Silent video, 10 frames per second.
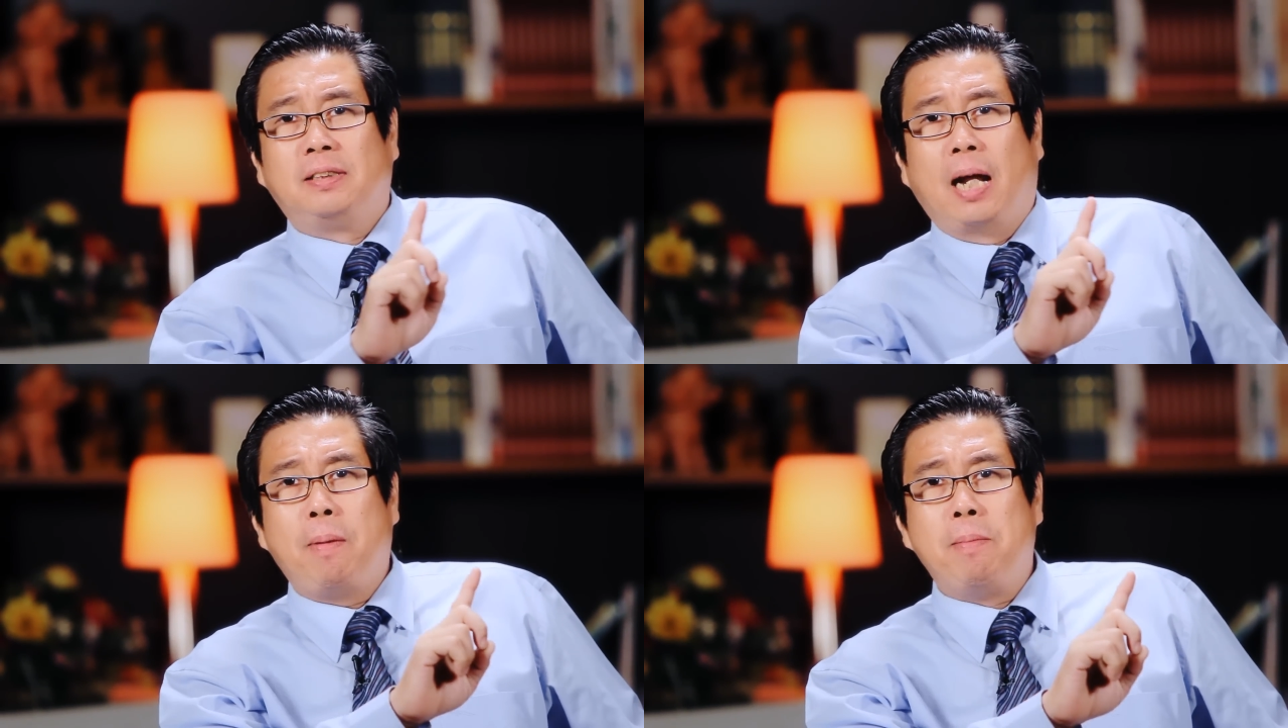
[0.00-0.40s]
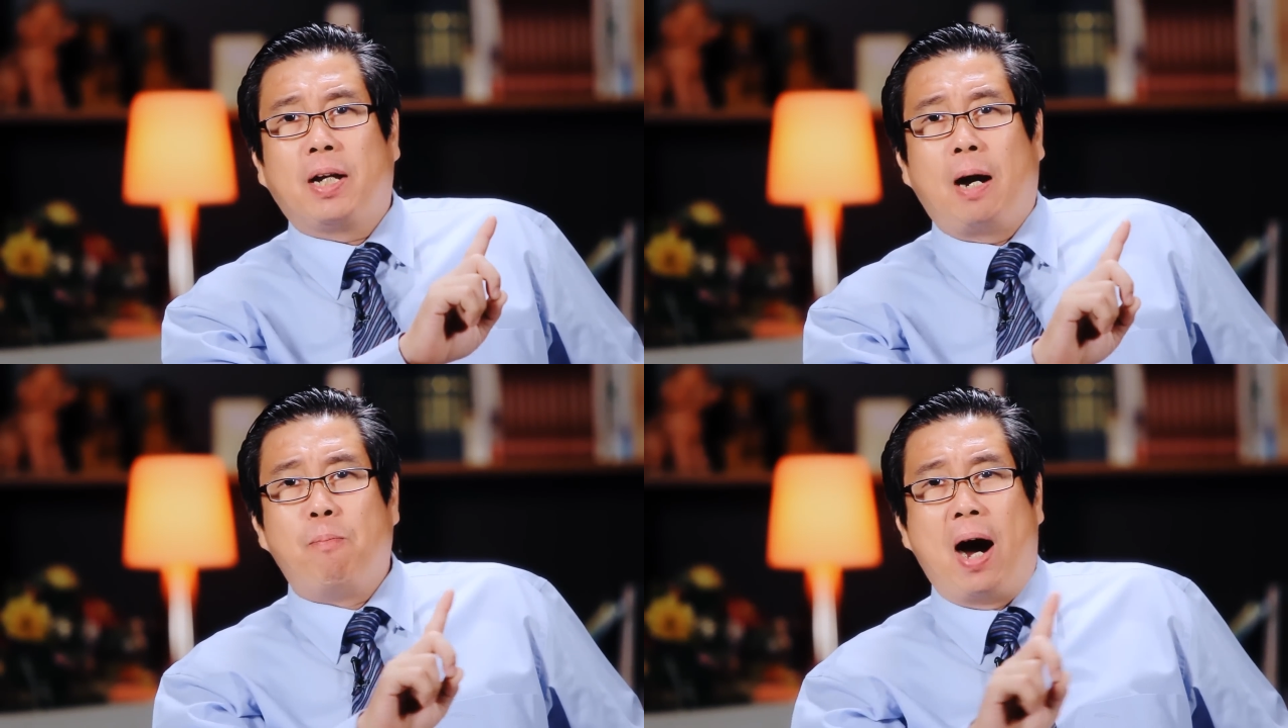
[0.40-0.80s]
นั่นไม่มี
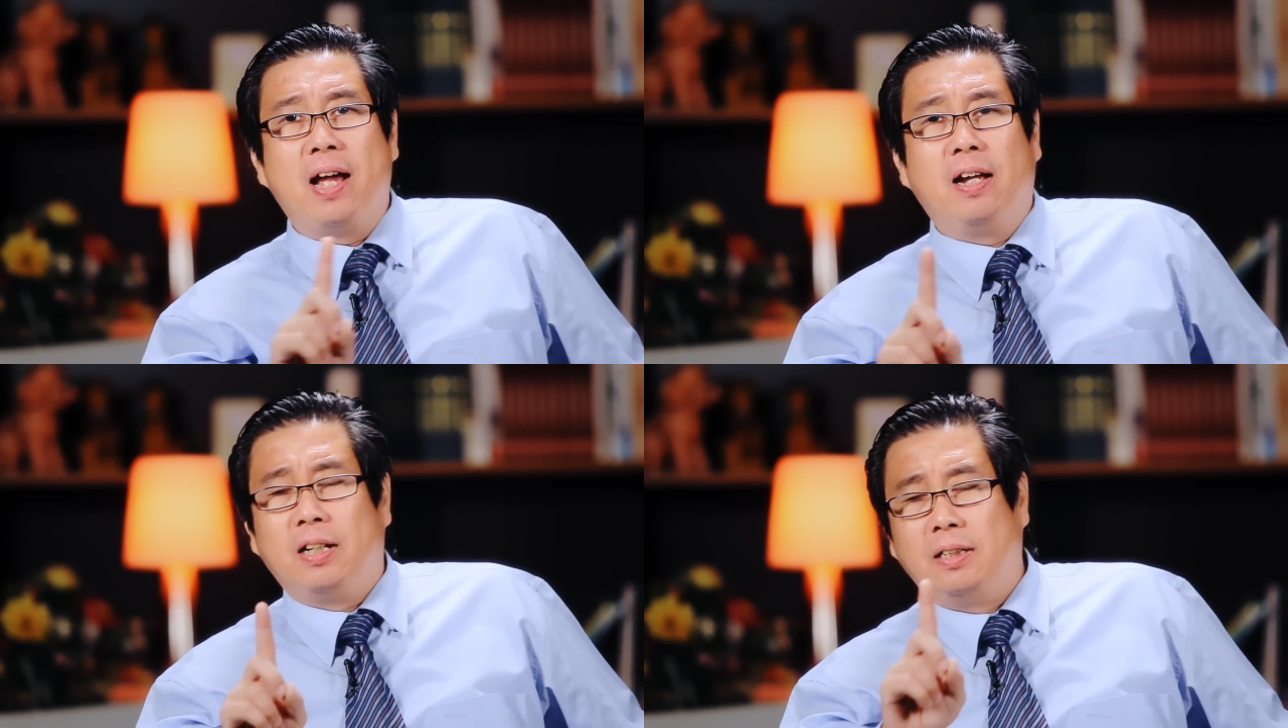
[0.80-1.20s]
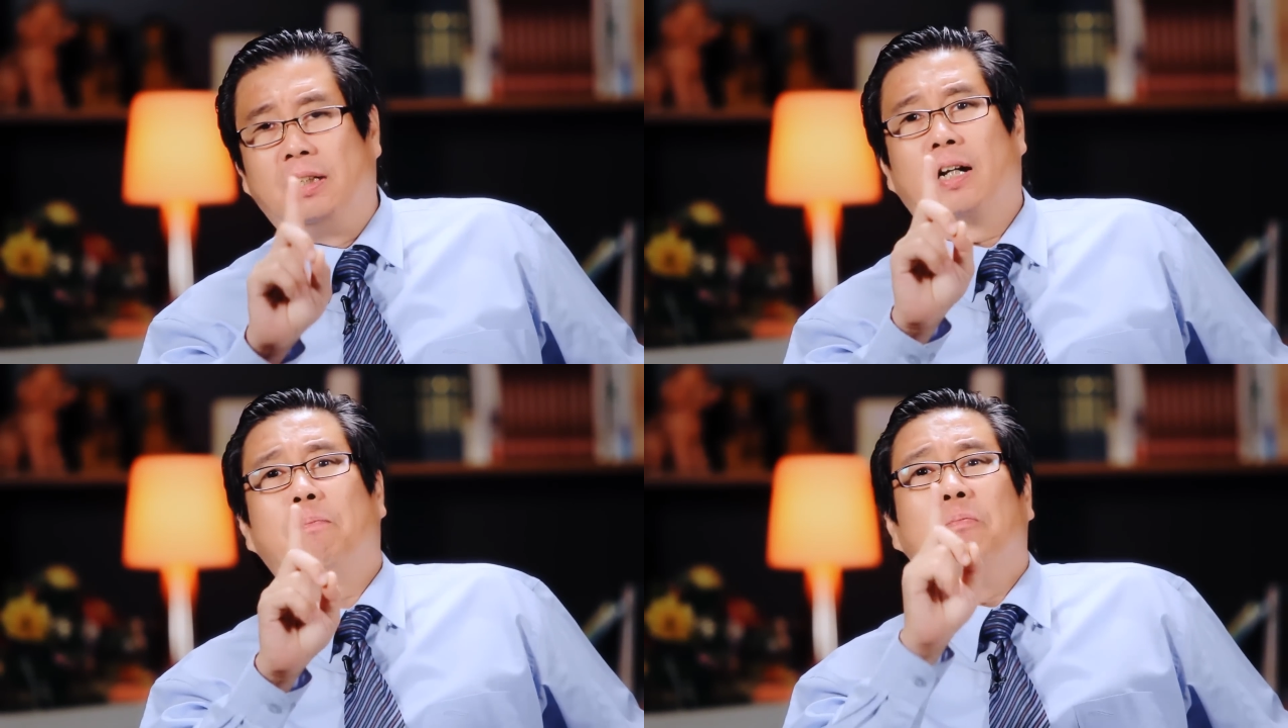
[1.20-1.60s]
คำหมายอื่
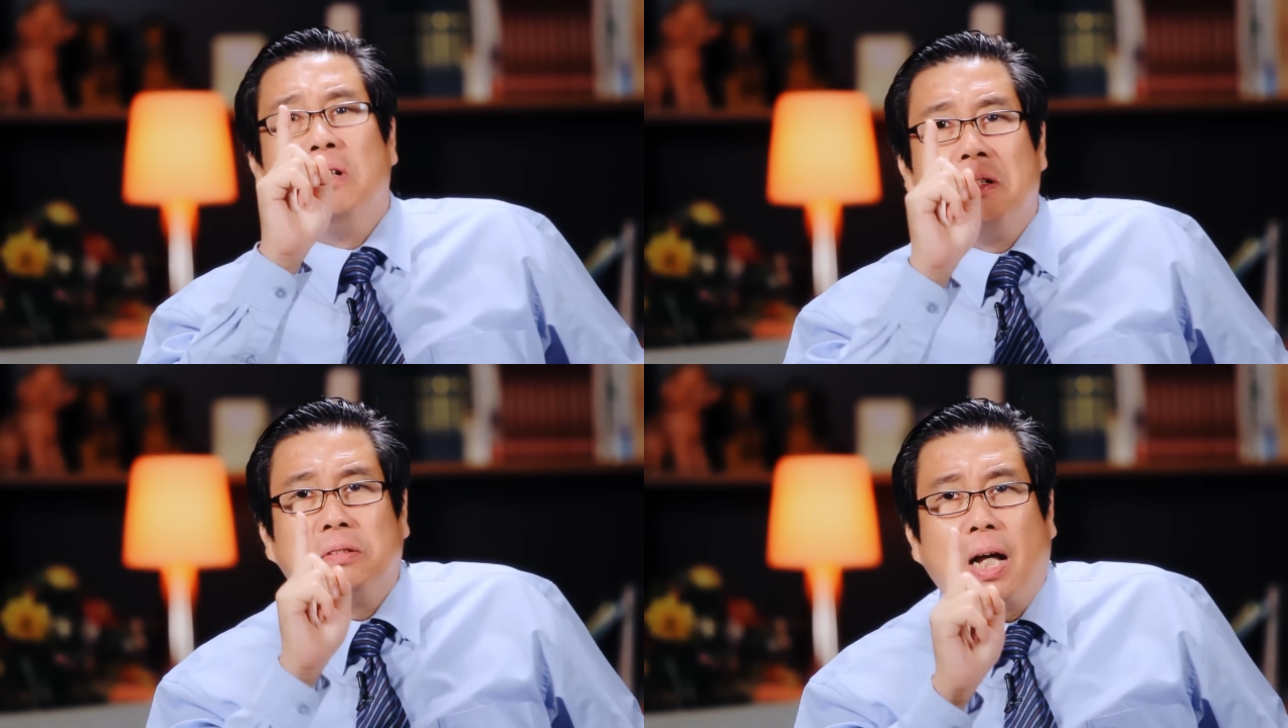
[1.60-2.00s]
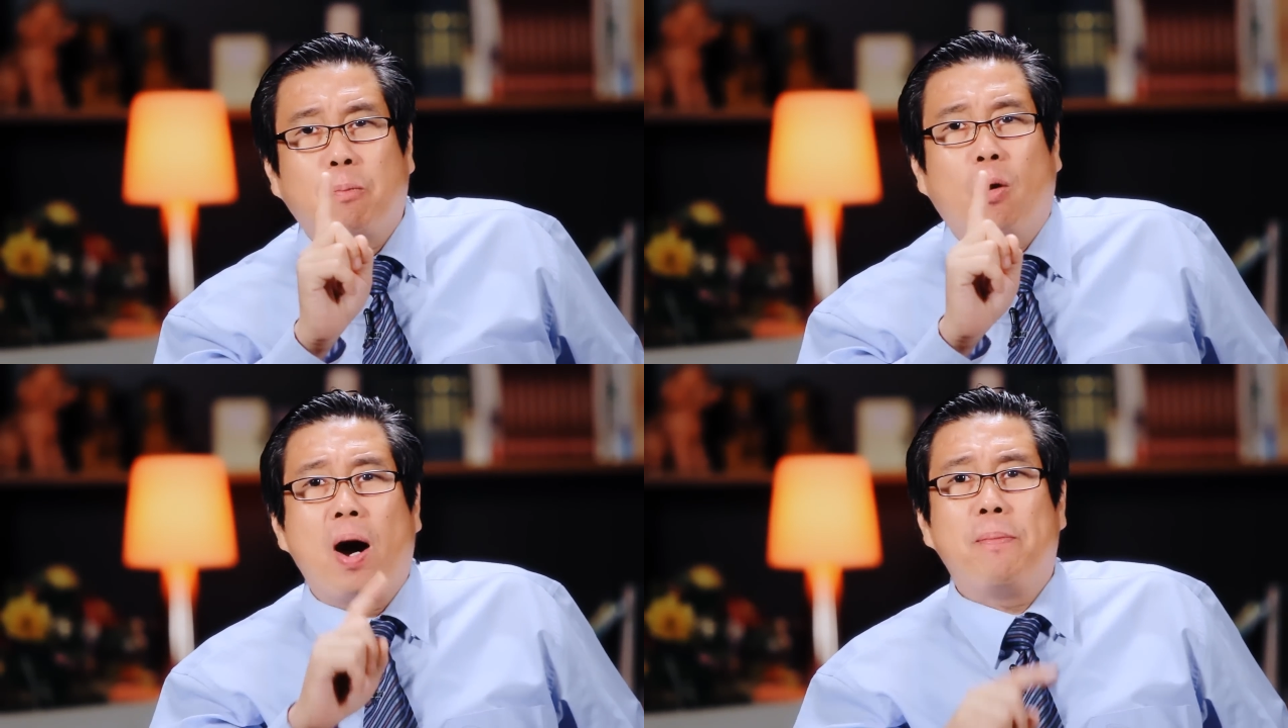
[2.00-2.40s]
นเลยครับ นั่น
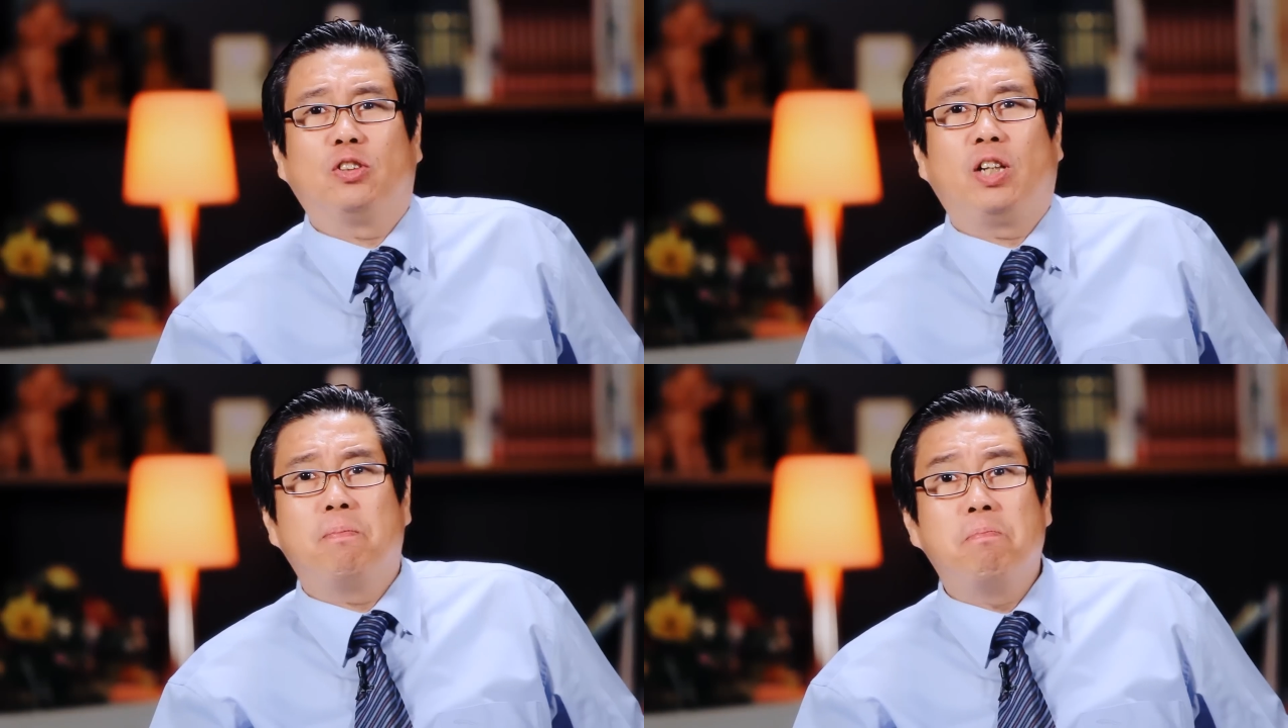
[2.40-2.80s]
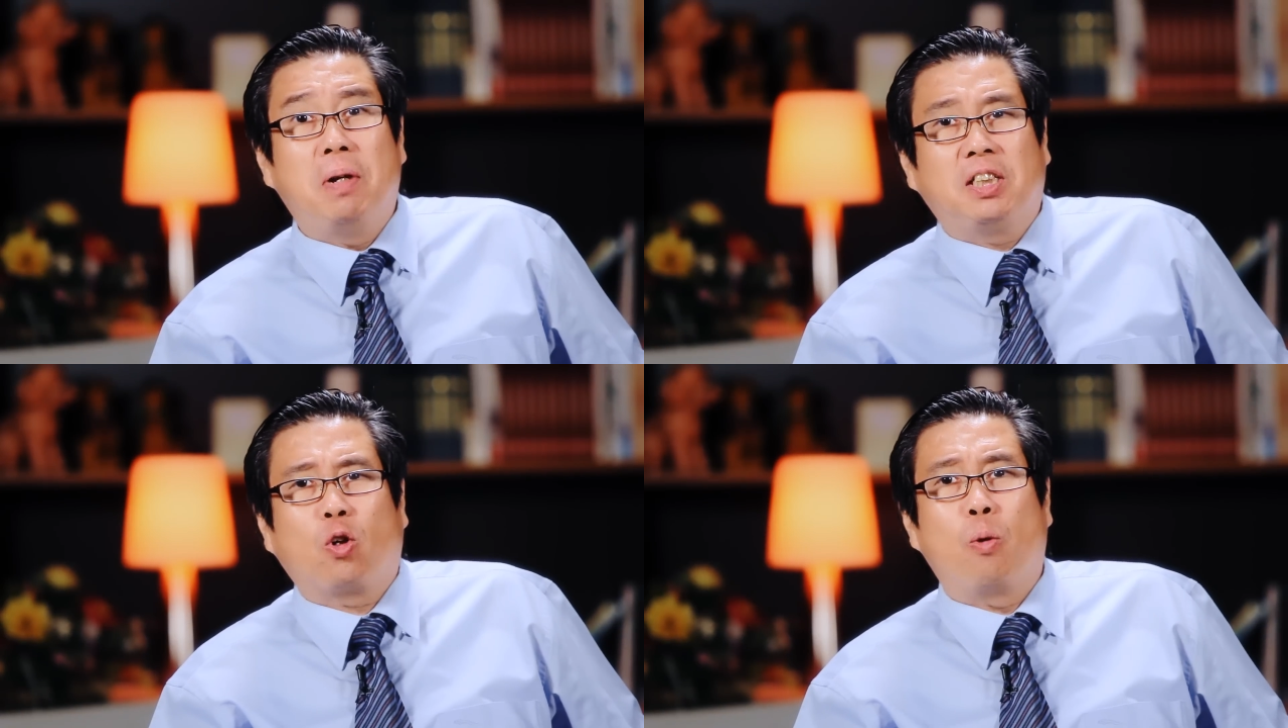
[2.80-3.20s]
เพราะว่าเพซิต
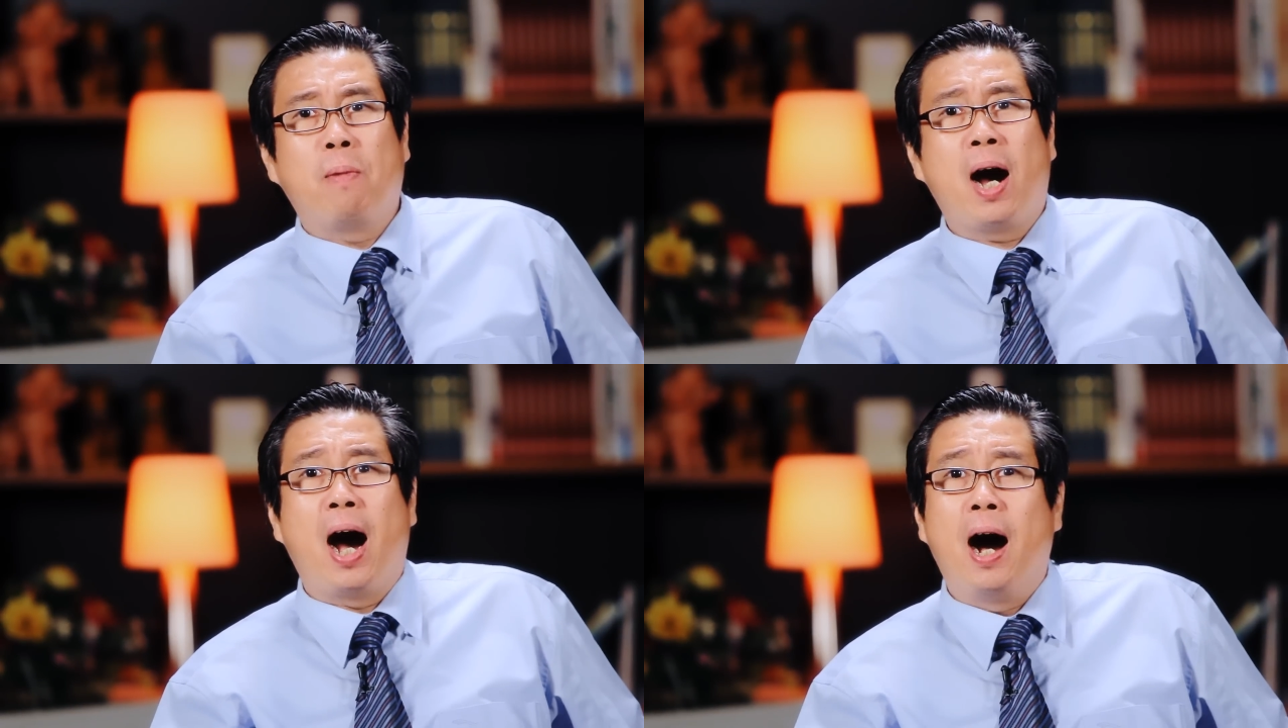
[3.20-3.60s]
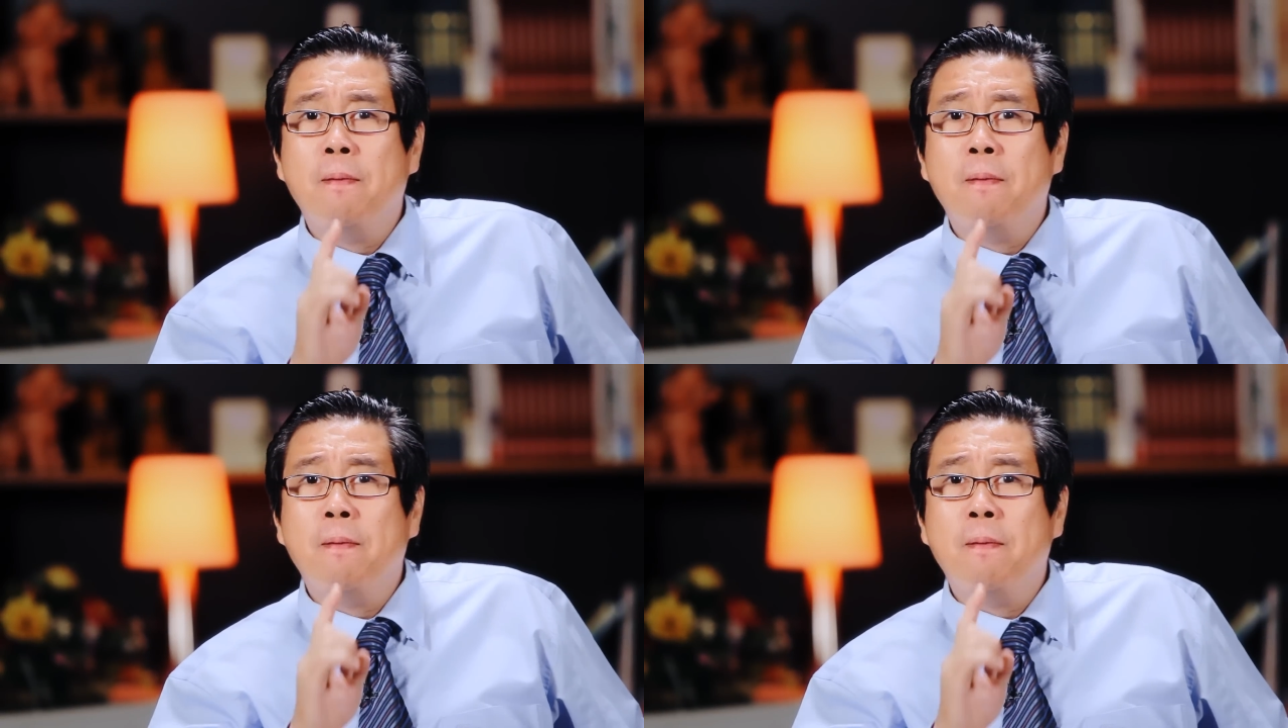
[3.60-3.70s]
ไม่ใช่คนบ้า